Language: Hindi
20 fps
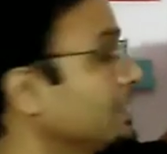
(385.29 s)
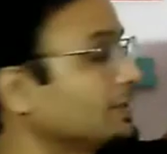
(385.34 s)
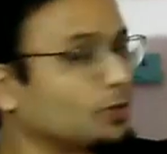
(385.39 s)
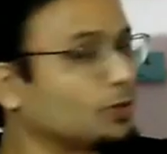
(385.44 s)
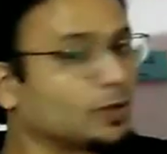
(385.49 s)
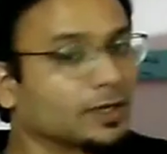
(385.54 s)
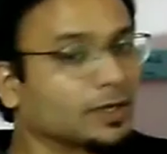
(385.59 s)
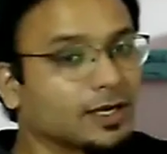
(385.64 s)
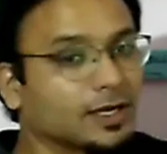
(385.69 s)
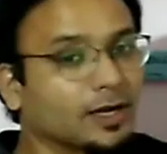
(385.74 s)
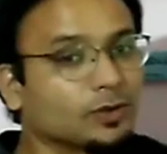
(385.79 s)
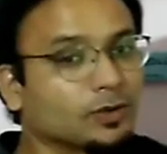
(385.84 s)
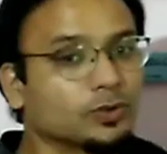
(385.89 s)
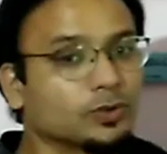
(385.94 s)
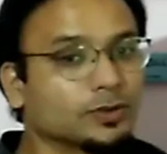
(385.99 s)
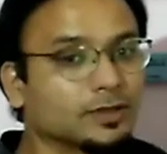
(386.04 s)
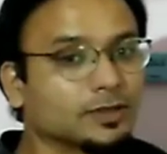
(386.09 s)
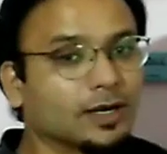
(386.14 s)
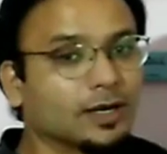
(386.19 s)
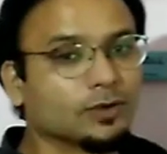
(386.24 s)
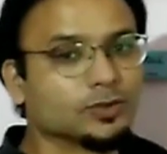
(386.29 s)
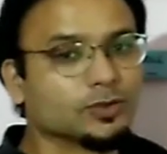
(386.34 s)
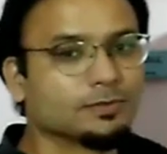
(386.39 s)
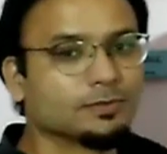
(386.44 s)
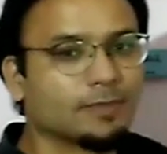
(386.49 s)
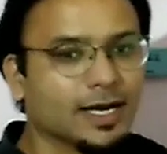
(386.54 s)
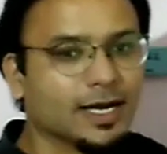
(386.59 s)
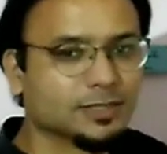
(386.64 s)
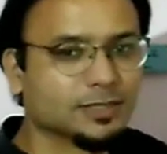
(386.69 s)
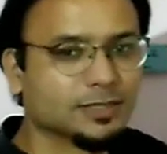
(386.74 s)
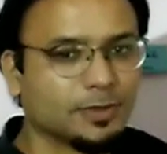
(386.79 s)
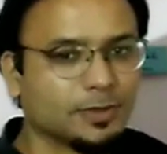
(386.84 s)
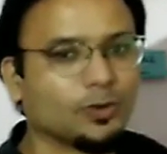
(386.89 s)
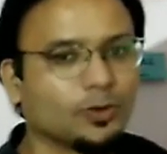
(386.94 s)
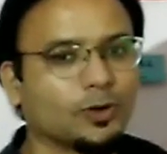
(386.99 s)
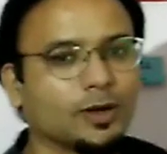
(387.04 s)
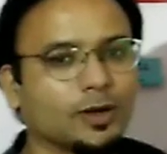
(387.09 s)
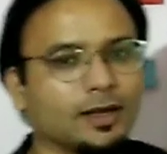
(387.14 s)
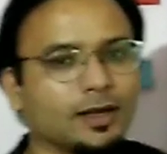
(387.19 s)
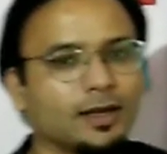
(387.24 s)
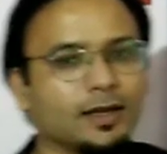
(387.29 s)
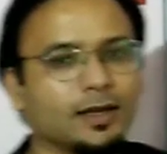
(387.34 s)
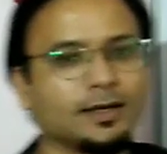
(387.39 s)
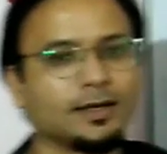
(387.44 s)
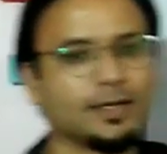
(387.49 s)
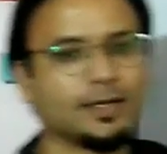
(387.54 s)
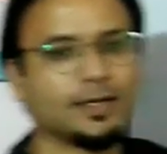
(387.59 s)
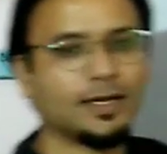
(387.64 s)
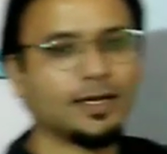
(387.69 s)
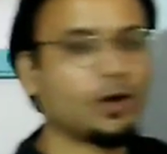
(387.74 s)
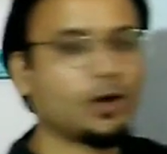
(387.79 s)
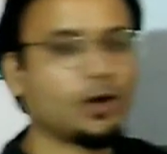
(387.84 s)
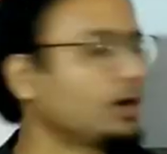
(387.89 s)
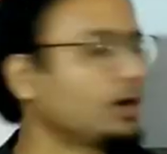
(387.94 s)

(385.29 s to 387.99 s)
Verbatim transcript: हैं तो इनका खुद का कुछ मास भी होगा ठीक है